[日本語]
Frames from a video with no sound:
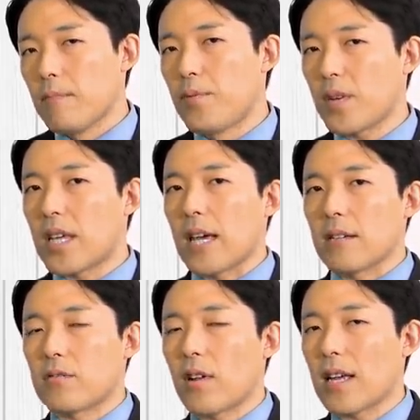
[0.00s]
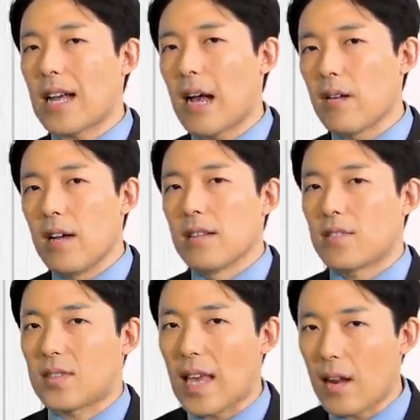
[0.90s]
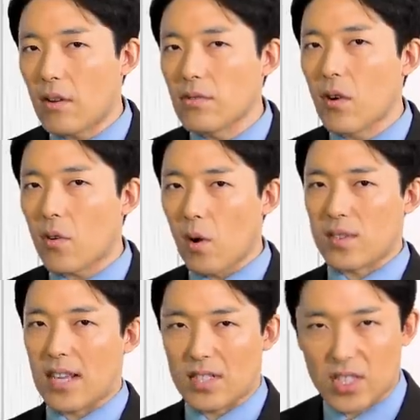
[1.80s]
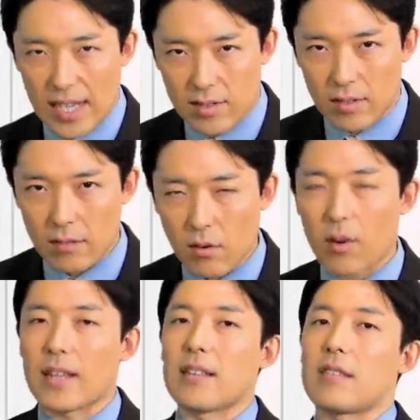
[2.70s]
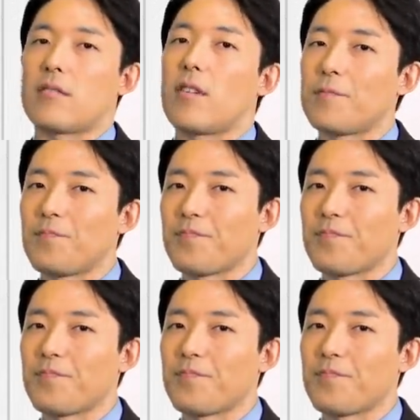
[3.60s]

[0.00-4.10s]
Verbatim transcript: 武器それが世論を構成しやすいこれなんですよ